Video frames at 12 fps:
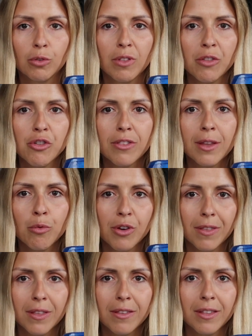to znaczy cały
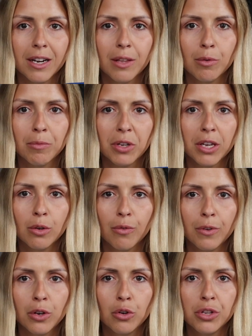czas nie znalazłam takiego
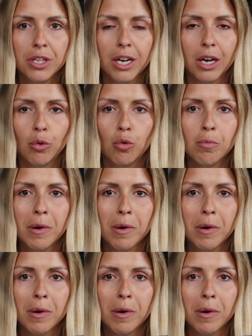swojego ideału.